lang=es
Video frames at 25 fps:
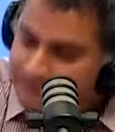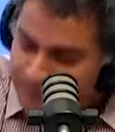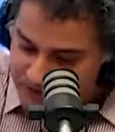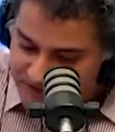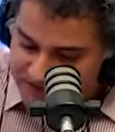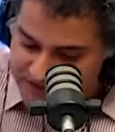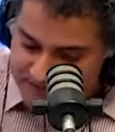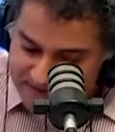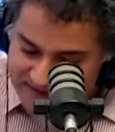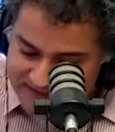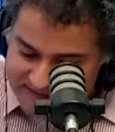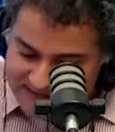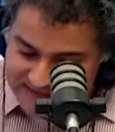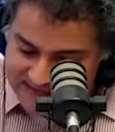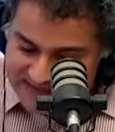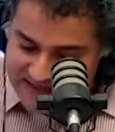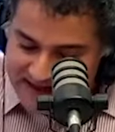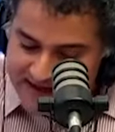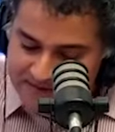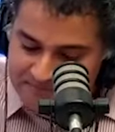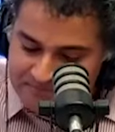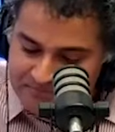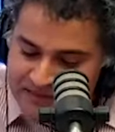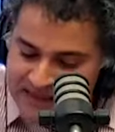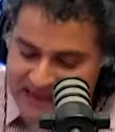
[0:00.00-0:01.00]
medida.
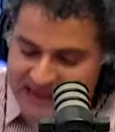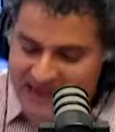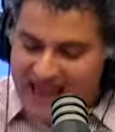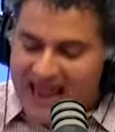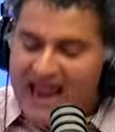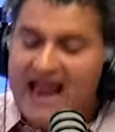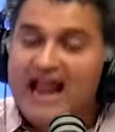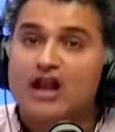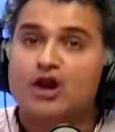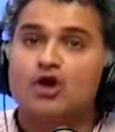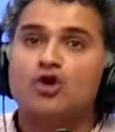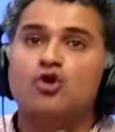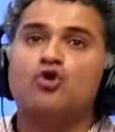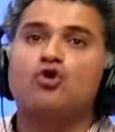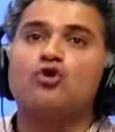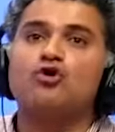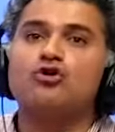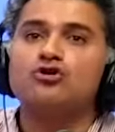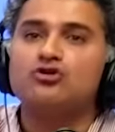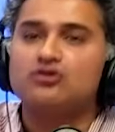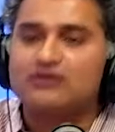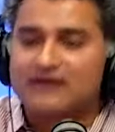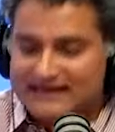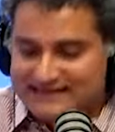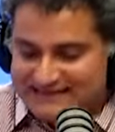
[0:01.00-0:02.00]
El coro
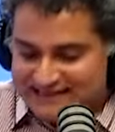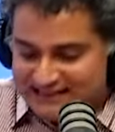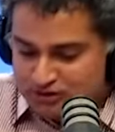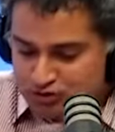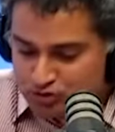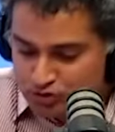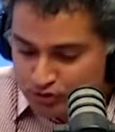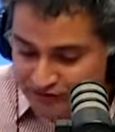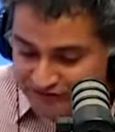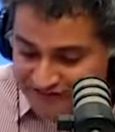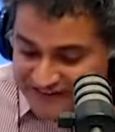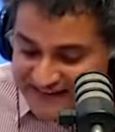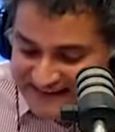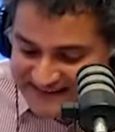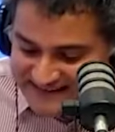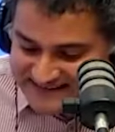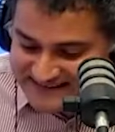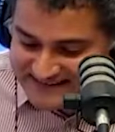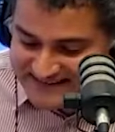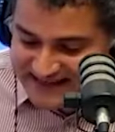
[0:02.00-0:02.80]
catastrofista